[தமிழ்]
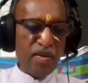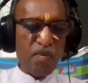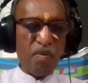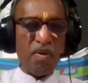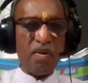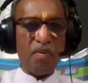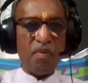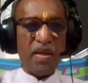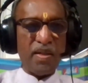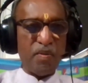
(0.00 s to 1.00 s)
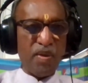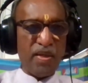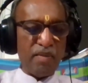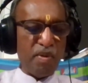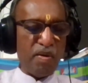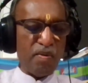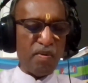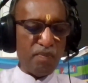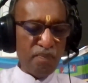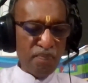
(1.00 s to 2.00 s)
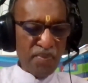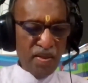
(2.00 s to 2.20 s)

கேட்டுக்கொண்டிருக்கக்கூடிய அத்துணை நண்பர்களுக்கும்